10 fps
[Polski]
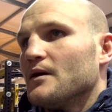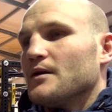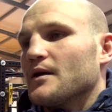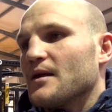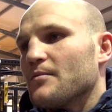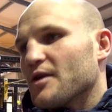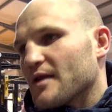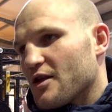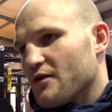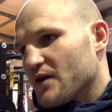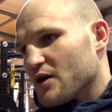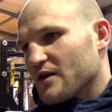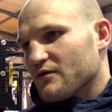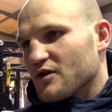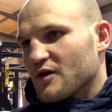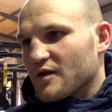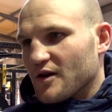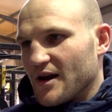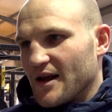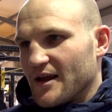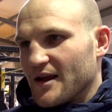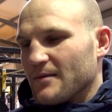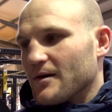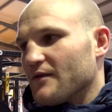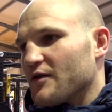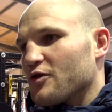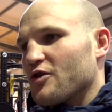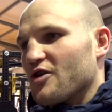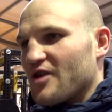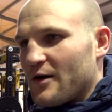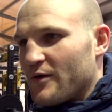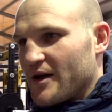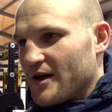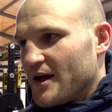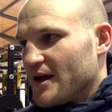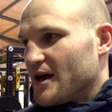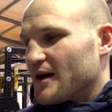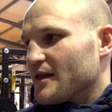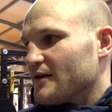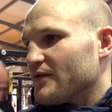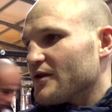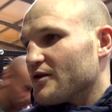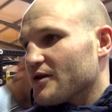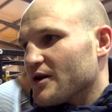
nie chcę im przesadzić w jedną ani w drugą stronę. Ja nie mogę wyjść ociężały. Ja chcę wyjść do